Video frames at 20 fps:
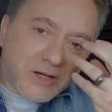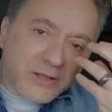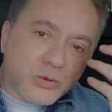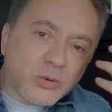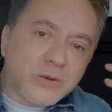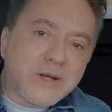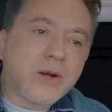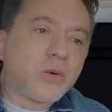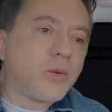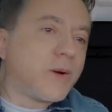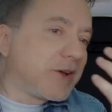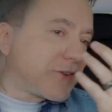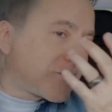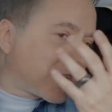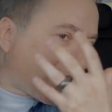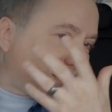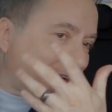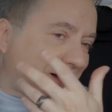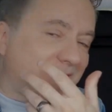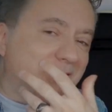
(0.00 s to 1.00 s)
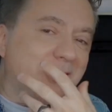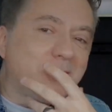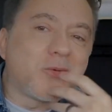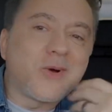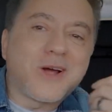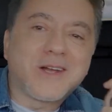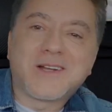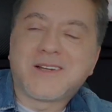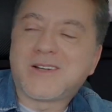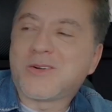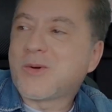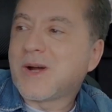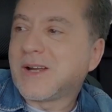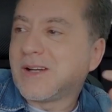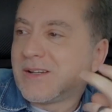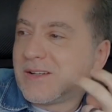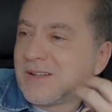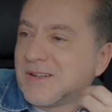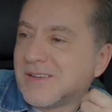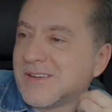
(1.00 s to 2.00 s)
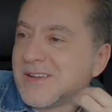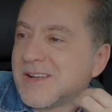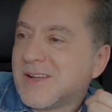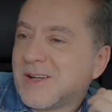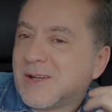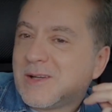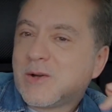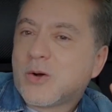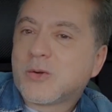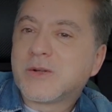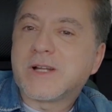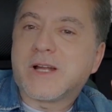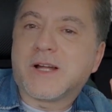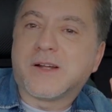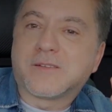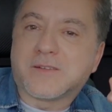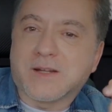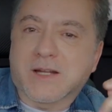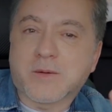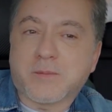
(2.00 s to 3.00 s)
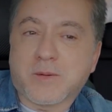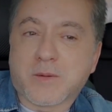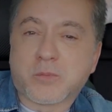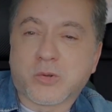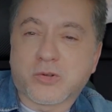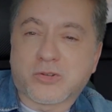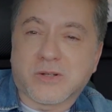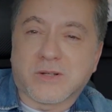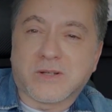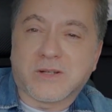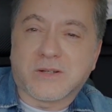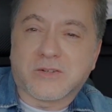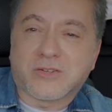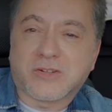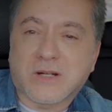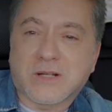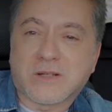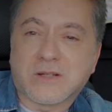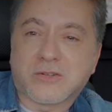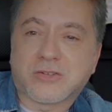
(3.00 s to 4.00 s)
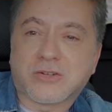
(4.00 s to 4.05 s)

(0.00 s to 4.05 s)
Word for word: عيونها الواسعه وهال وهال اللون الحنطي انا بحبه الشكل